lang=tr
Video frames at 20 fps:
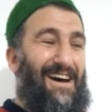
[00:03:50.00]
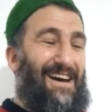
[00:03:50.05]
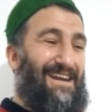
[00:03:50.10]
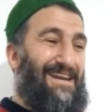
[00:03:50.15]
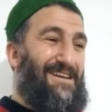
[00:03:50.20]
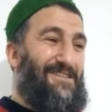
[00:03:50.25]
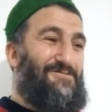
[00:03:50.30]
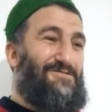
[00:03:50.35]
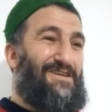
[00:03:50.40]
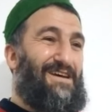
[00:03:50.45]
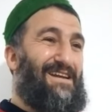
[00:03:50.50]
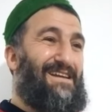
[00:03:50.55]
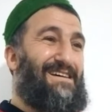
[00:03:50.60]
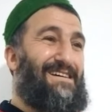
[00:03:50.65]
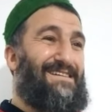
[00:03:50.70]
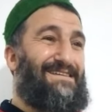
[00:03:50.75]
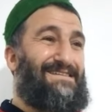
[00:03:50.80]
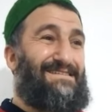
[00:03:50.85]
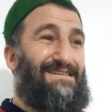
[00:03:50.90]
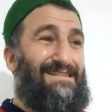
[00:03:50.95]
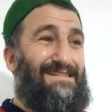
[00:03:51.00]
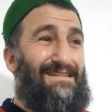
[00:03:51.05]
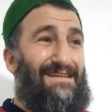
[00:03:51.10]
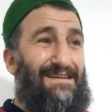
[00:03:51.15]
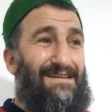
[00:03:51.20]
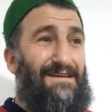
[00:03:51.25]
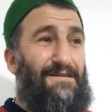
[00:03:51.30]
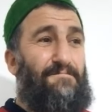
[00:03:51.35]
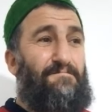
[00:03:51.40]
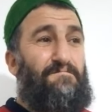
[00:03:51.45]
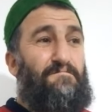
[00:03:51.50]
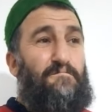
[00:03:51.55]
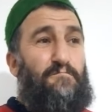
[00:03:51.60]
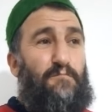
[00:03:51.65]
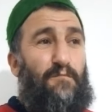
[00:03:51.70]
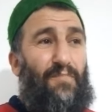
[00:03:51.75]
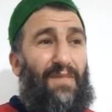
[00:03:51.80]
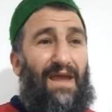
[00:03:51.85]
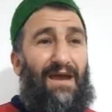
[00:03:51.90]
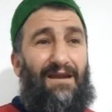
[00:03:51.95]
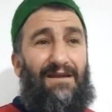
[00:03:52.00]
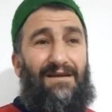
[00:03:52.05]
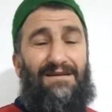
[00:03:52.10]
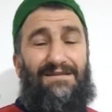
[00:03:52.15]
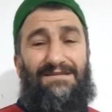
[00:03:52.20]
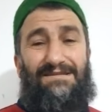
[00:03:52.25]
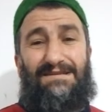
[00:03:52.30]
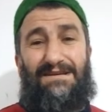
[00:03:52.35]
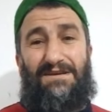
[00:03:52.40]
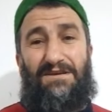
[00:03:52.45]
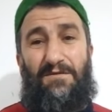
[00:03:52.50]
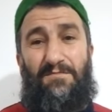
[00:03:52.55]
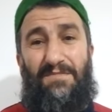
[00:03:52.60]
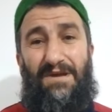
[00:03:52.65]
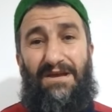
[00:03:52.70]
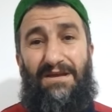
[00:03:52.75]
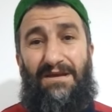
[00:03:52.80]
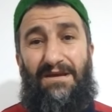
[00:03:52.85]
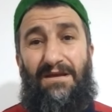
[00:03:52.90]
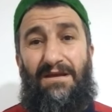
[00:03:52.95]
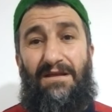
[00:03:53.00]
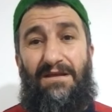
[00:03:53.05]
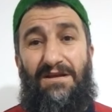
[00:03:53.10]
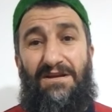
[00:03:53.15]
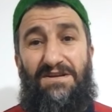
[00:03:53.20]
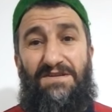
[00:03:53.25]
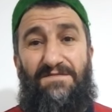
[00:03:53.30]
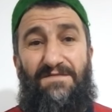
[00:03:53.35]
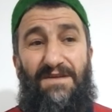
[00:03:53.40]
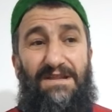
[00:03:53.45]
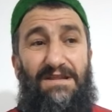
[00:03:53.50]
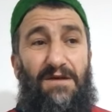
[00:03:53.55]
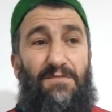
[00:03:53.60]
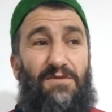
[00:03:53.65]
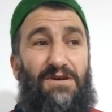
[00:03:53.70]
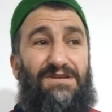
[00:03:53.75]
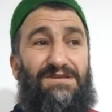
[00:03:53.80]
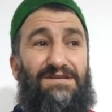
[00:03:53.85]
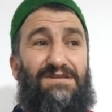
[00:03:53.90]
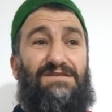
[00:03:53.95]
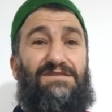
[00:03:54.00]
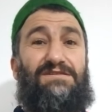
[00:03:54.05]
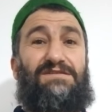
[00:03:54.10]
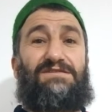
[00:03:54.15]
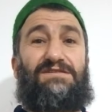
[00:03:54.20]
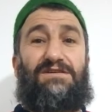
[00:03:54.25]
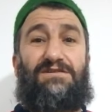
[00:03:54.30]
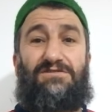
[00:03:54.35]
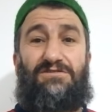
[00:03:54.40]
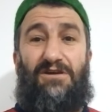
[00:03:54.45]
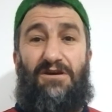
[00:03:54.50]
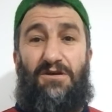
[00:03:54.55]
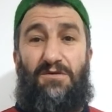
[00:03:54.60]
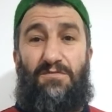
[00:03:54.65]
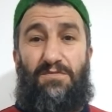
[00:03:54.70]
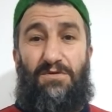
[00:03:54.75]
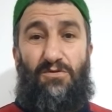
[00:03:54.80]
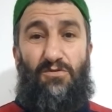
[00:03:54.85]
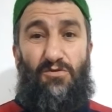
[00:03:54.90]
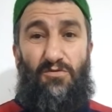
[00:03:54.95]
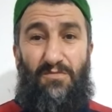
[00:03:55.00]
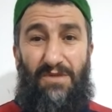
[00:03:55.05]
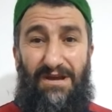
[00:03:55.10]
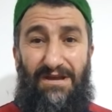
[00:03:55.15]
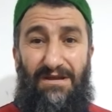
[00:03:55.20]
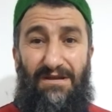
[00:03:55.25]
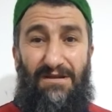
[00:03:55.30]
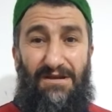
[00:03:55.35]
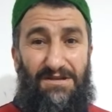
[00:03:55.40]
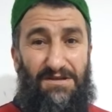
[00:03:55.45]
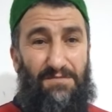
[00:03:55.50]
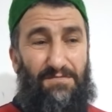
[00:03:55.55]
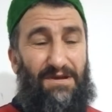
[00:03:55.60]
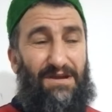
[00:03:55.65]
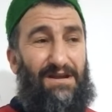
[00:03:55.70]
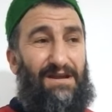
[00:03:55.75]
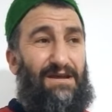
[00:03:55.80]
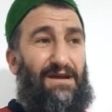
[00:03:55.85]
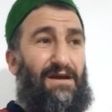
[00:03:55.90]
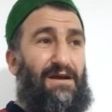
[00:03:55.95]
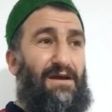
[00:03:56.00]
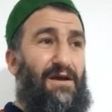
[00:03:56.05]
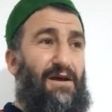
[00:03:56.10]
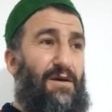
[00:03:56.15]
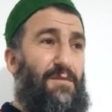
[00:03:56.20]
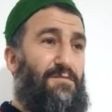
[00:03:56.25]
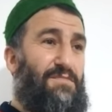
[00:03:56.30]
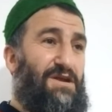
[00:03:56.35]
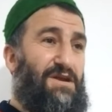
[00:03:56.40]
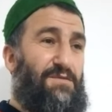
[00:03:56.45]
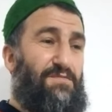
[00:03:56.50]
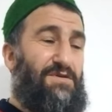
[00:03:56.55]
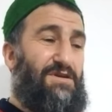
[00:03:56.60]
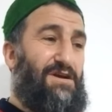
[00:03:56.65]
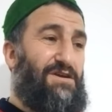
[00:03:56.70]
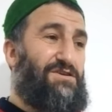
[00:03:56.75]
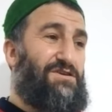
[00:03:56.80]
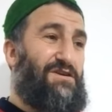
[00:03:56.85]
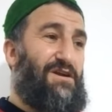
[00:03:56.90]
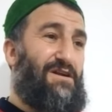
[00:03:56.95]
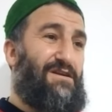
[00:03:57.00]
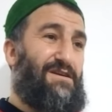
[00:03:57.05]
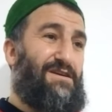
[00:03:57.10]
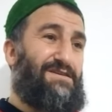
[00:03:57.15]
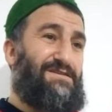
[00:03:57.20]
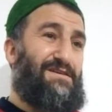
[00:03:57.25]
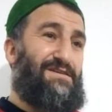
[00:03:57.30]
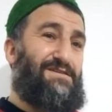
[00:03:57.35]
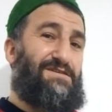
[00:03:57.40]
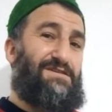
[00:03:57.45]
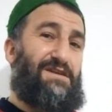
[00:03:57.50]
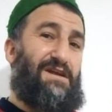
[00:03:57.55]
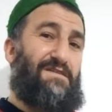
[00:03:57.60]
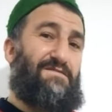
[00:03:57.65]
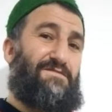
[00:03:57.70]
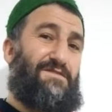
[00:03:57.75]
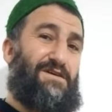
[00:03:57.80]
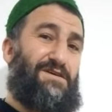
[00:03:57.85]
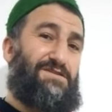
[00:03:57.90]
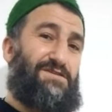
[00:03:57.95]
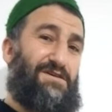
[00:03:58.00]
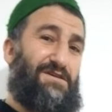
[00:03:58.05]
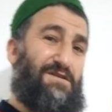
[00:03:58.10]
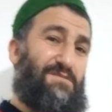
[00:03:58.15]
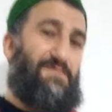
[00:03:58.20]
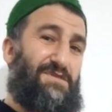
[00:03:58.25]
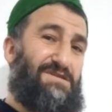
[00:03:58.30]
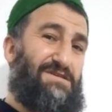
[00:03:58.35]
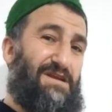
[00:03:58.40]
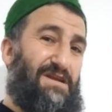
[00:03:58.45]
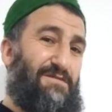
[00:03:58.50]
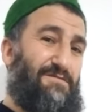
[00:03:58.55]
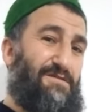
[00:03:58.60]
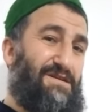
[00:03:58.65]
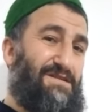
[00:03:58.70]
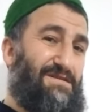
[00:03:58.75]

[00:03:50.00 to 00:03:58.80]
Allahu Teala Hazretleri helal rızık yemeyi, hırs ve temassız rızık sahibi olmayı nasip eyleye. Piri Piranç'ın Allah rızası için El Fatiha.